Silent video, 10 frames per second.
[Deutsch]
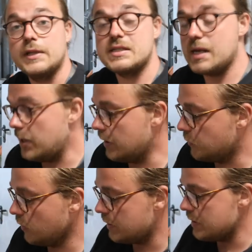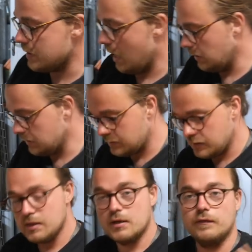Das ist aber natürlich nicht alles.
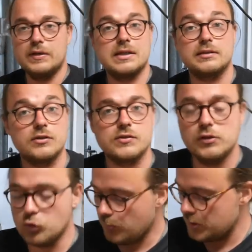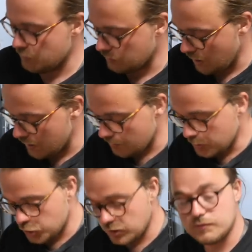Wie gesagt, das soll nur mal so ein kleiner
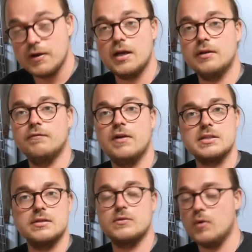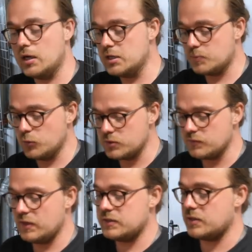Mitschnitt werden, was ich so alles
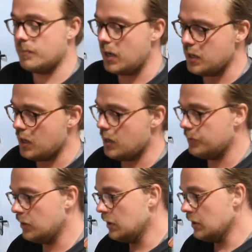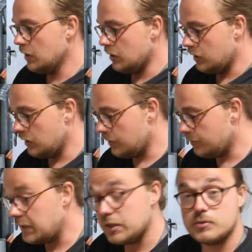benutze, was ich dabei habe.
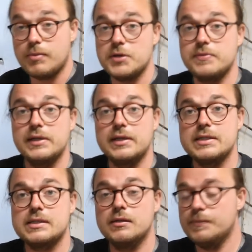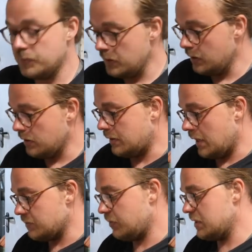Ähm, hier ist zum Beispiel die Kiste. Da
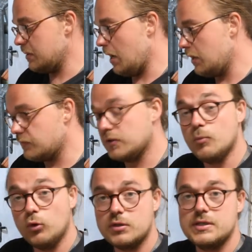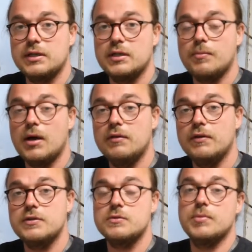ist im Prinzip alles für die Motorsäge dabei,
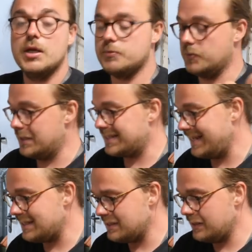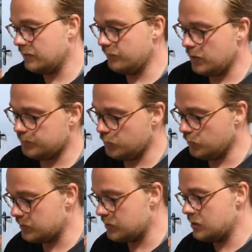wenn ich zum Beispiel das Kettensägenwerk
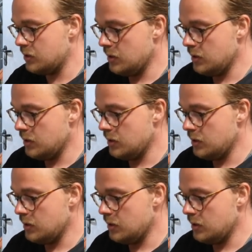benutze.